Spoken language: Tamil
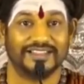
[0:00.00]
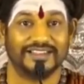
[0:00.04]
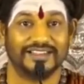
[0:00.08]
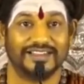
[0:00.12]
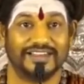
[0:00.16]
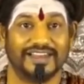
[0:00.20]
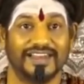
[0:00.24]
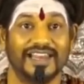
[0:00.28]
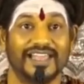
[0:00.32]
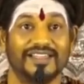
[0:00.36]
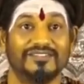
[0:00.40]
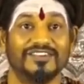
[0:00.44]

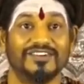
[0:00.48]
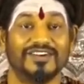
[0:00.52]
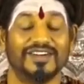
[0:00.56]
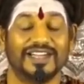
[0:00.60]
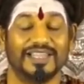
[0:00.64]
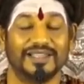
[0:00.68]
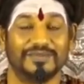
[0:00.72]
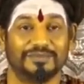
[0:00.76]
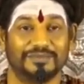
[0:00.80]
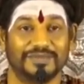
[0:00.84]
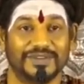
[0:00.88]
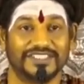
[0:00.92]

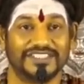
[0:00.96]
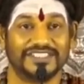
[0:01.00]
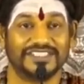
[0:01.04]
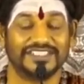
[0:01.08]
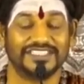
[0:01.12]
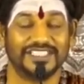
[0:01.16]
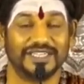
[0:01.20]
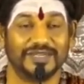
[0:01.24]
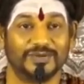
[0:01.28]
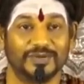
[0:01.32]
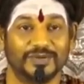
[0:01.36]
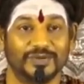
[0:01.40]
நினைவுகளை
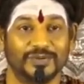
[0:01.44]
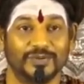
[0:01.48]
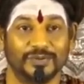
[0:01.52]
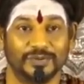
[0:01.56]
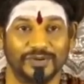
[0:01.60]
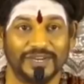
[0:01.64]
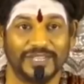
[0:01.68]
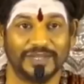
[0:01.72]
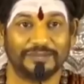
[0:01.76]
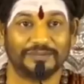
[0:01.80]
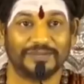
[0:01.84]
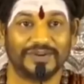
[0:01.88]
பற்றிய ஒரு
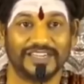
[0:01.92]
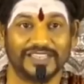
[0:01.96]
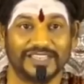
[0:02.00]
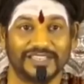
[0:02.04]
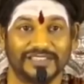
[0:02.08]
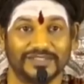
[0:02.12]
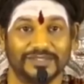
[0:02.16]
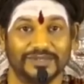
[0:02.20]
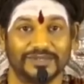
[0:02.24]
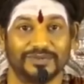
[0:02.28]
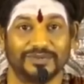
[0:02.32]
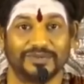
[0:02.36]
நூலை
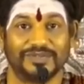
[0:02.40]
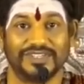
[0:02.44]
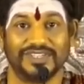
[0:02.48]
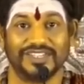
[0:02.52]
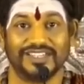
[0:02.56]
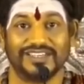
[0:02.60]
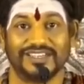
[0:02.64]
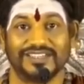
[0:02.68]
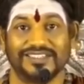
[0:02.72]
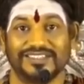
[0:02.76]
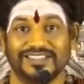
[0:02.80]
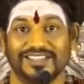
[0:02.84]
படித்துக்
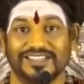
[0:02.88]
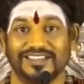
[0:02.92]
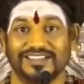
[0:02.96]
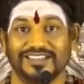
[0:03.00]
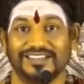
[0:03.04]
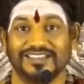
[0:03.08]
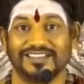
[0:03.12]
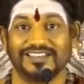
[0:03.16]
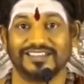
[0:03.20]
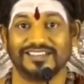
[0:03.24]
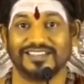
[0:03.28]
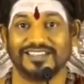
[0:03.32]

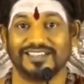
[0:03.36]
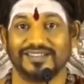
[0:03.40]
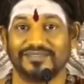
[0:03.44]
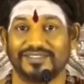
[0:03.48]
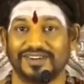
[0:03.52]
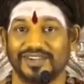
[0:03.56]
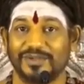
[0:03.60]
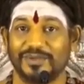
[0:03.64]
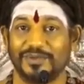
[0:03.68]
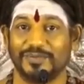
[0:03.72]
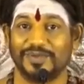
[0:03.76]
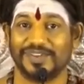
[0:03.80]
கொண்டிருந்தேன்
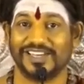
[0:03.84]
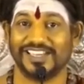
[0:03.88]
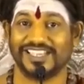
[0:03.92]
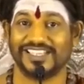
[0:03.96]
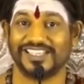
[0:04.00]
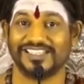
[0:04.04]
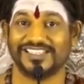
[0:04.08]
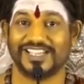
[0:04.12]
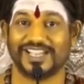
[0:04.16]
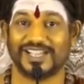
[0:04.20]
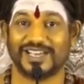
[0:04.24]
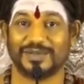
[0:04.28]
எவ்வளவு
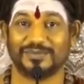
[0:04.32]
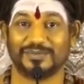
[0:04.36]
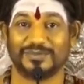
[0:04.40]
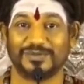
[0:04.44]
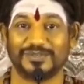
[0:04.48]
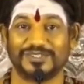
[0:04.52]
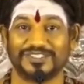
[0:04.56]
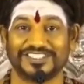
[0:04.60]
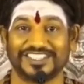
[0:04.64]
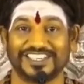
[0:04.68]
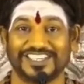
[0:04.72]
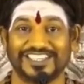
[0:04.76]
பெரிய ஞான
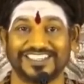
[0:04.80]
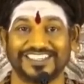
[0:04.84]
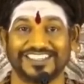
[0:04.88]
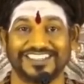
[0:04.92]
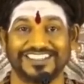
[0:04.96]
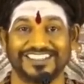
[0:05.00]
புருஷர்